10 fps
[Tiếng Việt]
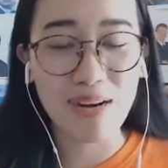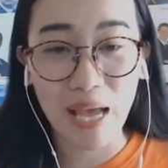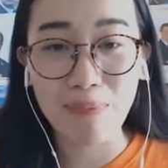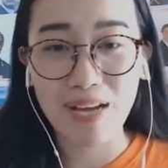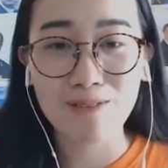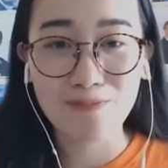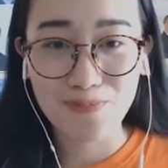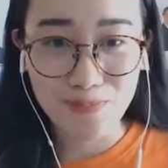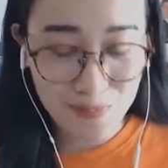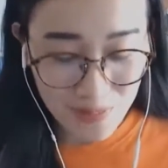bọn em đấy ạ.
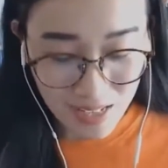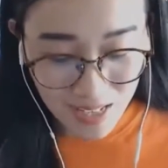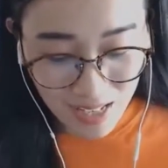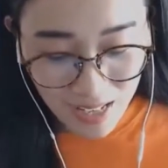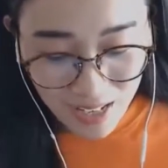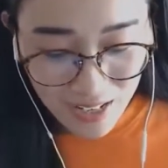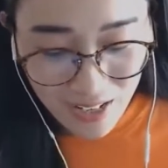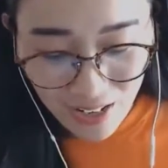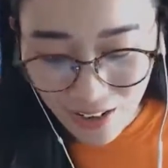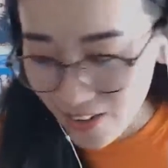
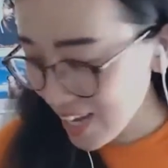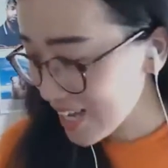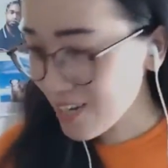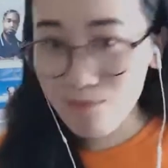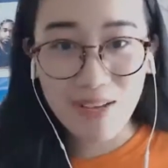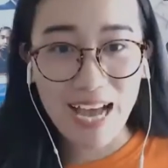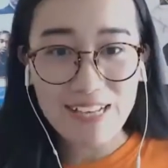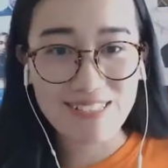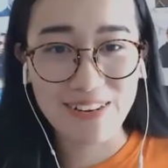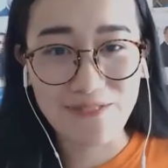Ok, không bi ai
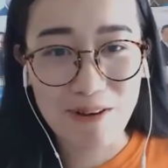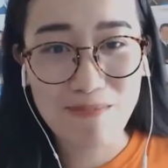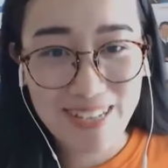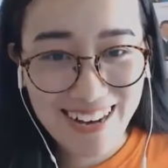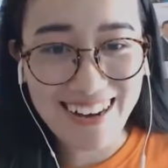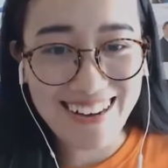cho sản phẩm nữa.